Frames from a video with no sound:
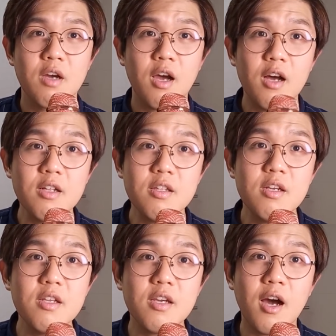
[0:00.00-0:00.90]
簡単
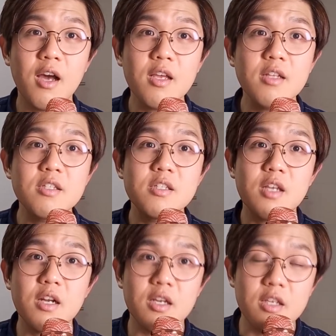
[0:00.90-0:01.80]
に解決し
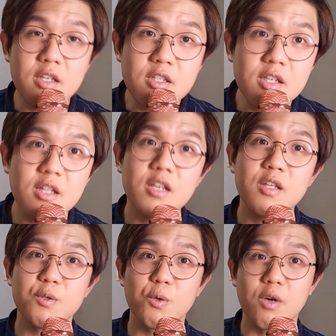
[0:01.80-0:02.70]
たらいいんじゃないで
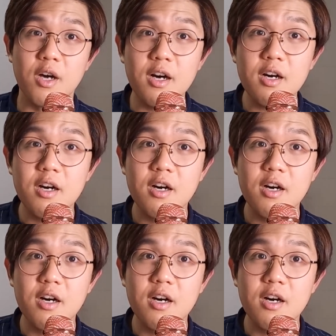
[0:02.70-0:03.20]
しょうか